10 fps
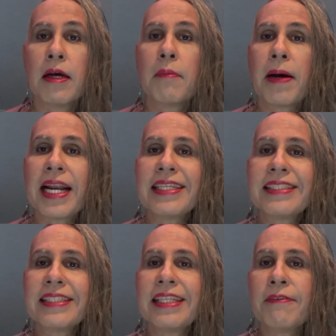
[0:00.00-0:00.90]
para
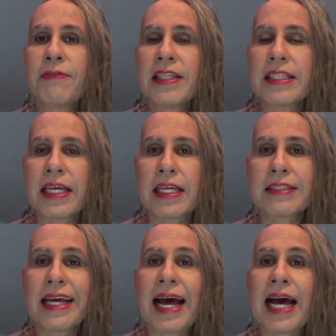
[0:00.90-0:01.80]
se defender
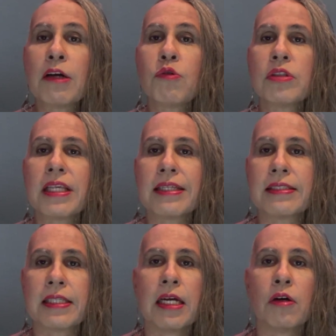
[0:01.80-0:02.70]
da
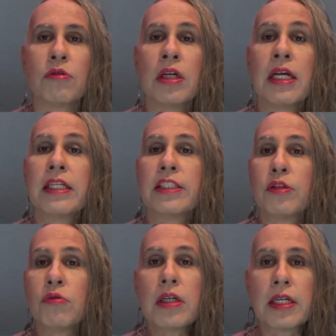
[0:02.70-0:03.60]
acusação de
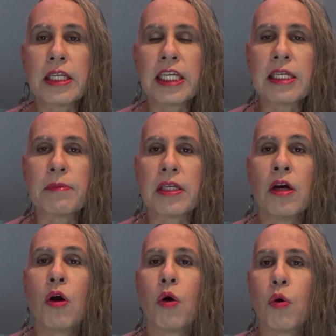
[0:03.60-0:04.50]
um crime
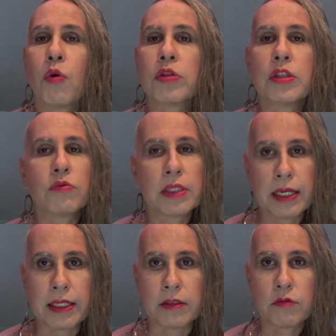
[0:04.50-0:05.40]
ou de um
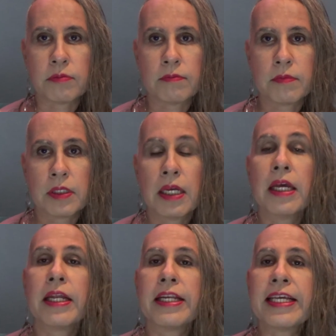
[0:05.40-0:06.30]
delito.
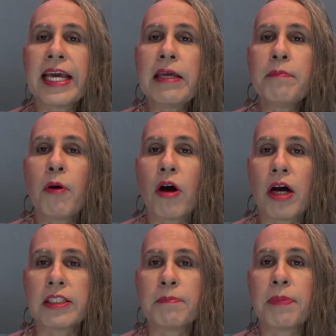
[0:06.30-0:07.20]
Ninguém
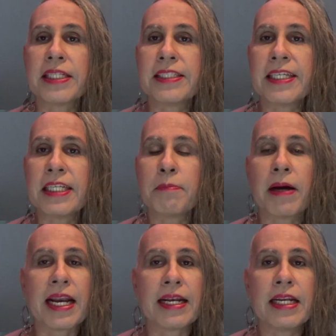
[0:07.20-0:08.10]
pode pedir
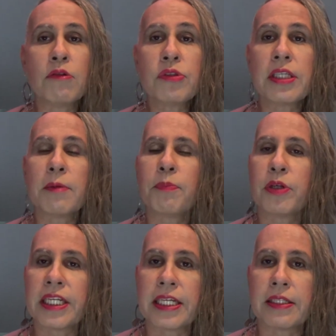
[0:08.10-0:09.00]
para não ser
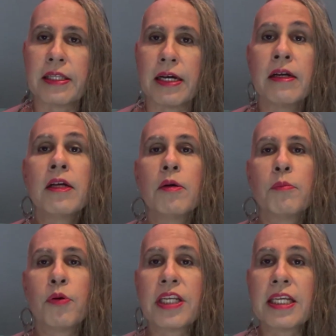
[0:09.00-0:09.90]
punida,
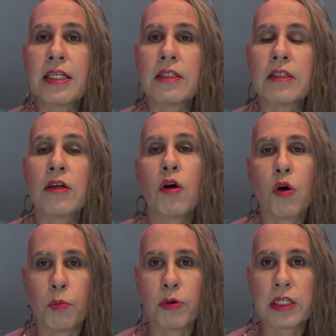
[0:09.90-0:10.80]
punide
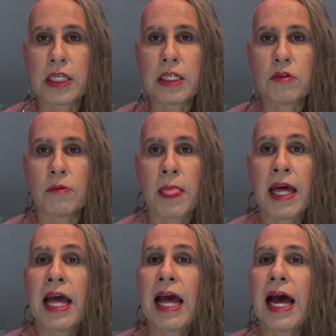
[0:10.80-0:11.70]
ou punido,
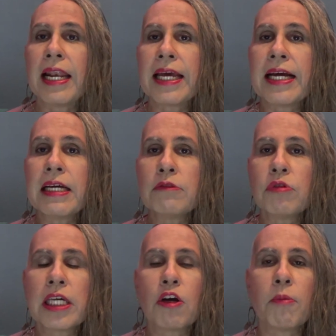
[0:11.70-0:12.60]
alegando
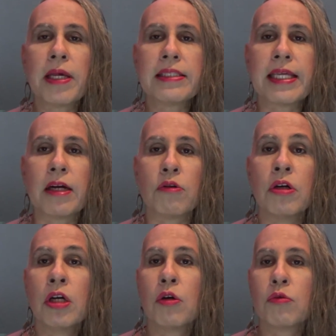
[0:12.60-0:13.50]
que cometeu
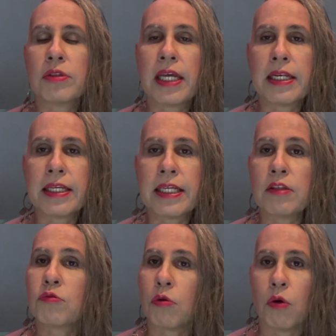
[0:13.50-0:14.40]
um
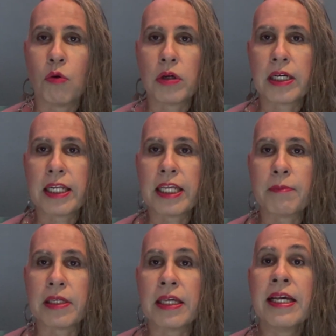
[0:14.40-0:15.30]
delito ou um
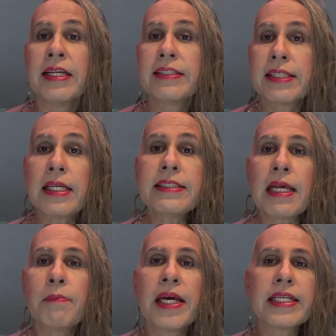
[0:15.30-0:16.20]
crime sem
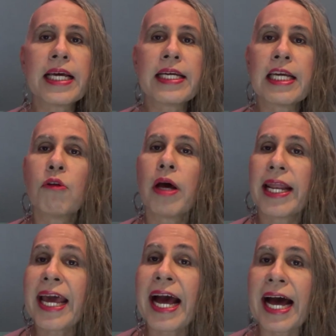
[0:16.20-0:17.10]
saber que aquilo era
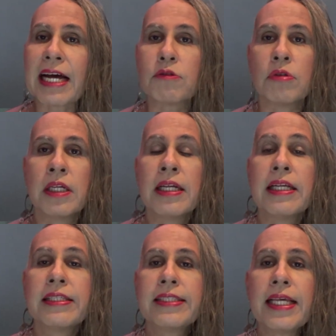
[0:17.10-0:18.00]
errado,
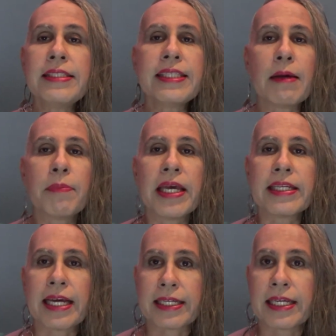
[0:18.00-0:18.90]
sem saber
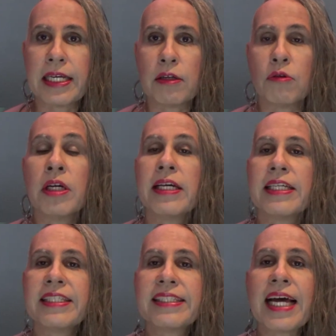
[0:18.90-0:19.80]
que aquilo
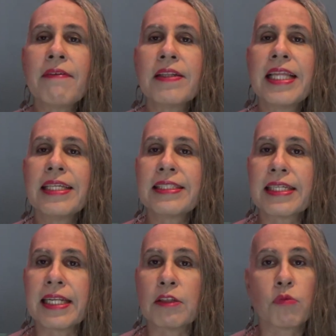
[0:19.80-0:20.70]
estava
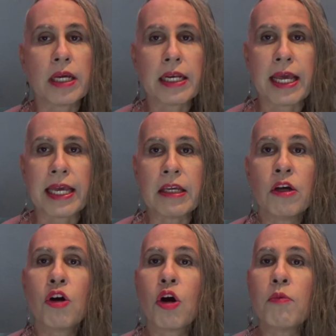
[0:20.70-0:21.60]
descrito em lei
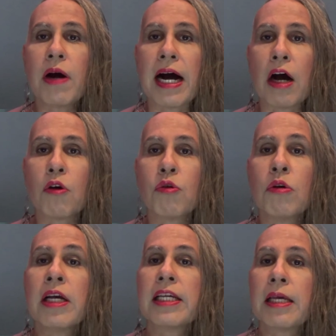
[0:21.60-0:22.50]
como
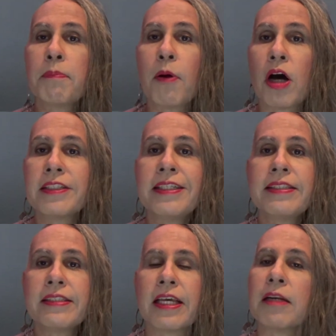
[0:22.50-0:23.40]
algo que pode
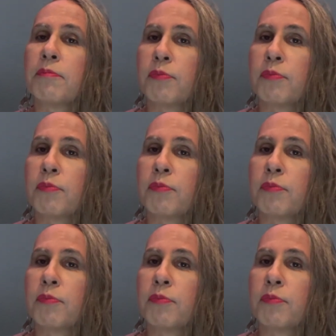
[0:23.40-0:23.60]
ser